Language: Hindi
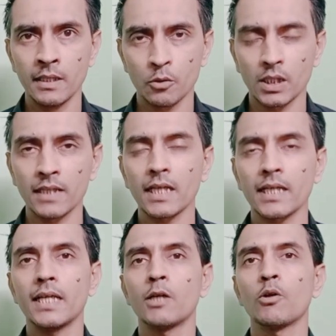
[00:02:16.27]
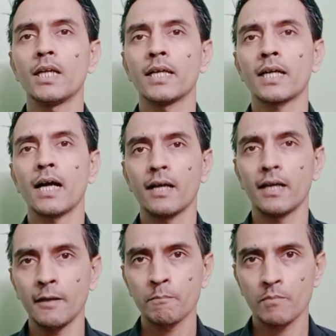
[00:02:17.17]
तो जैसा कि इन्होंने लिखा
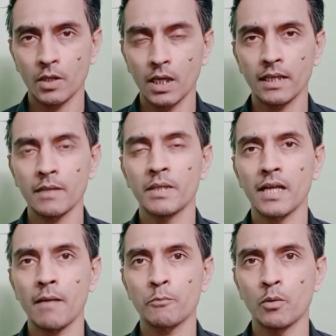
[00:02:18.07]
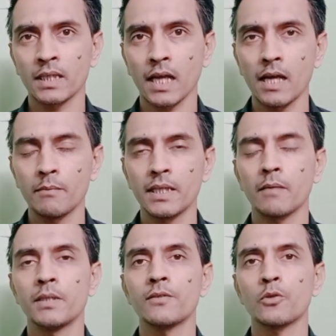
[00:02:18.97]
है जैसा कि मैंने आपको बताया भी कि
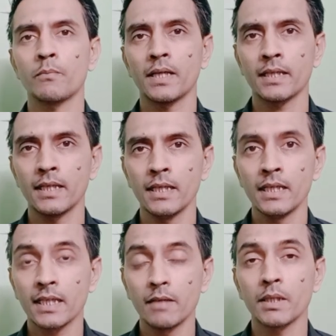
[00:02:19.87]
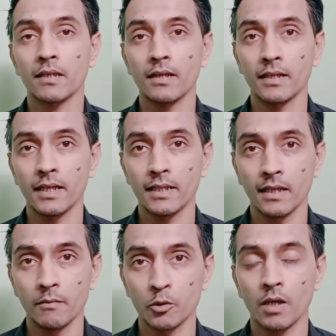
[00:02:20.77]
बीस रुपए की कीमत रह गई
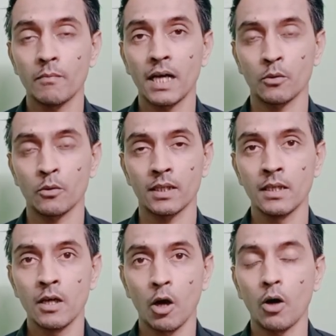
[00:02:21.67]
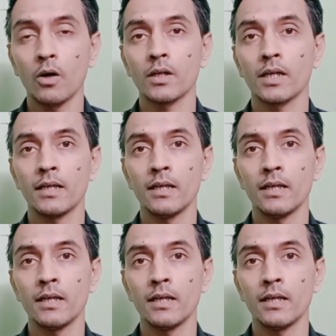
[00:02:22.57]
है मुसलमानों की और